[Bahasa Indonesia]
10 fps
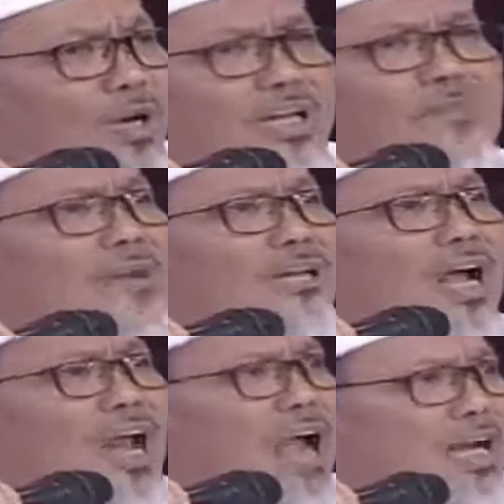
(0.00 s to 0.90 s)
polisi
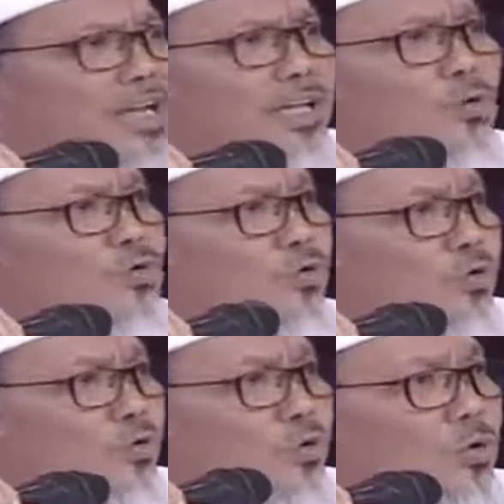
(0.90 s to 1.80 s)
mengatakan akan kita usut.
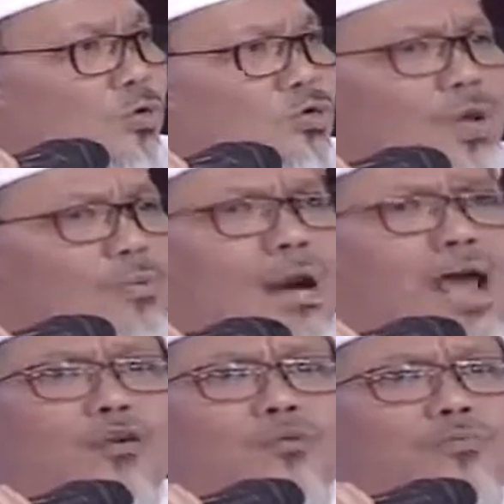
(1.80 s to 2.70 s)
Sudah
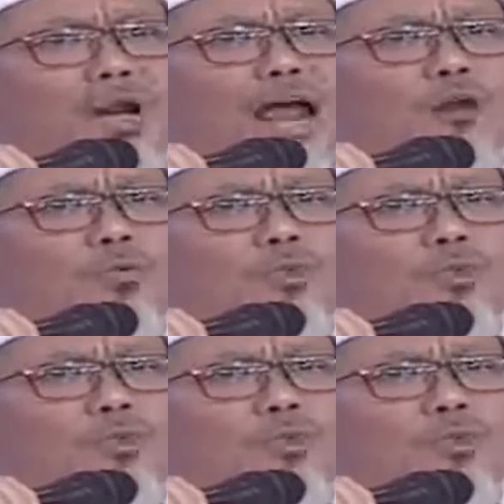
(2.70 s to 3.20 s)
berlalu, berlalu